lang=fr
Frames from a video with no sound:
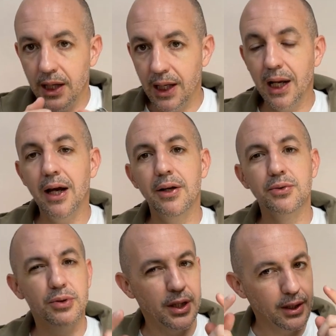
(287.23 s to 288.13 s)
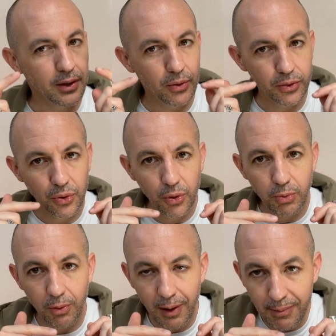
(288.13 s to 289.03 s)
Et là, tu te rendras compte que le
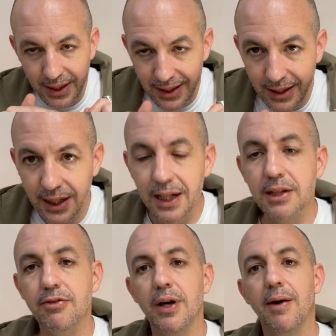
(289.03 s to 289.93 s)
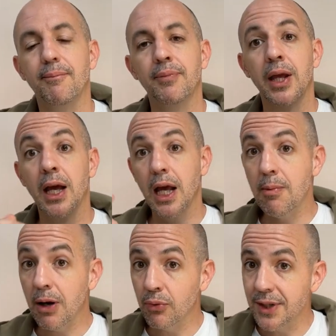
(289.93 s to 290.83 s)
problème est très différent. Et
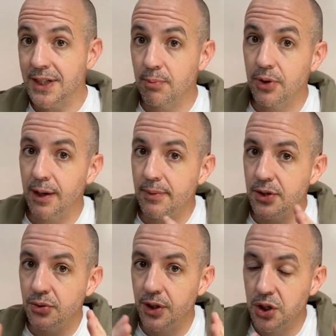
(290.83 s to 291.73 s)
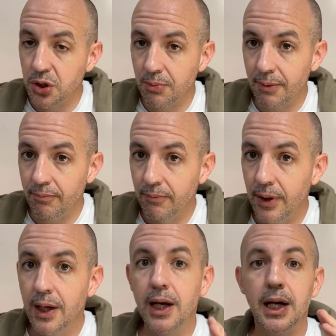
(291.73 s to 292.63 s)
parfois, ça peut t'amener sur des chemins
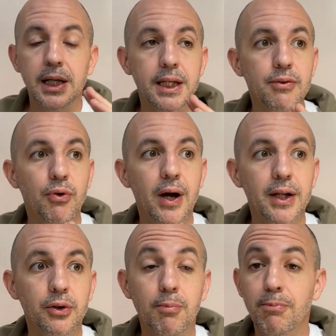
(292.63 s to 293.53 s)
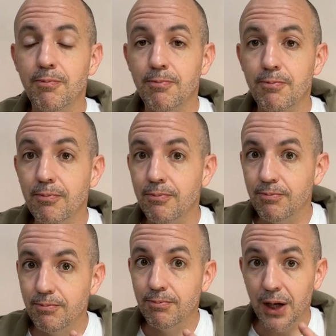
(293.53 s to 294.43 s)
qui vont être
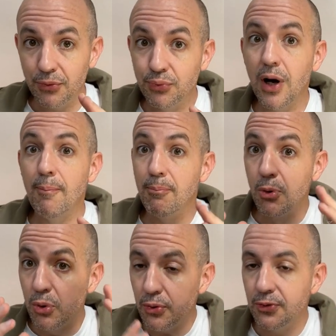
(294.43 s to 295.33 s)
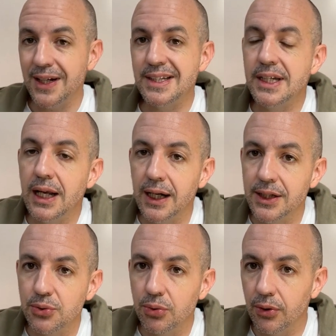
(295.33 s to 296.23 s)
parfois plus faciles à
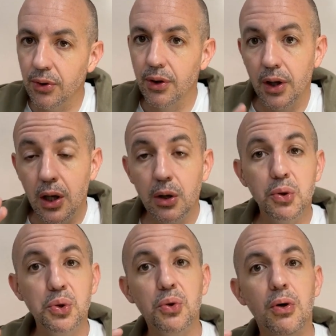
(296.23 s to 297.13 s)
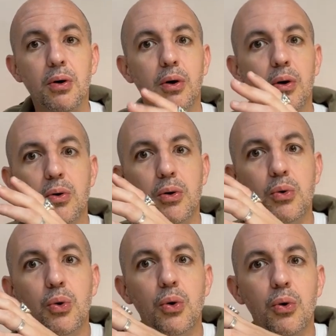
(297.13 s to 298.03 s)
résoudre que
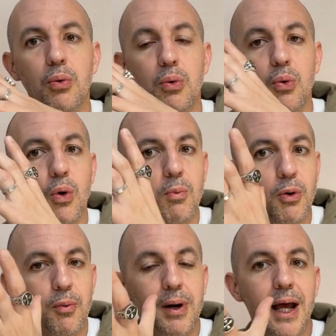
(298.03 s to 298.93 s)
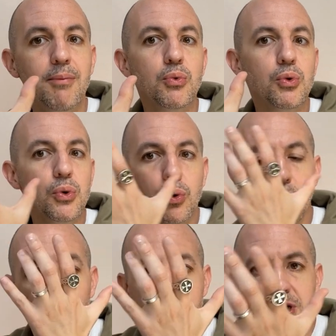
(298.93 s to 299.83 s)
le gros problème ou le
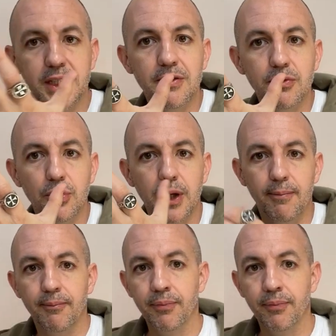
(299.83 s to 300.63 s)
gros objectif donné.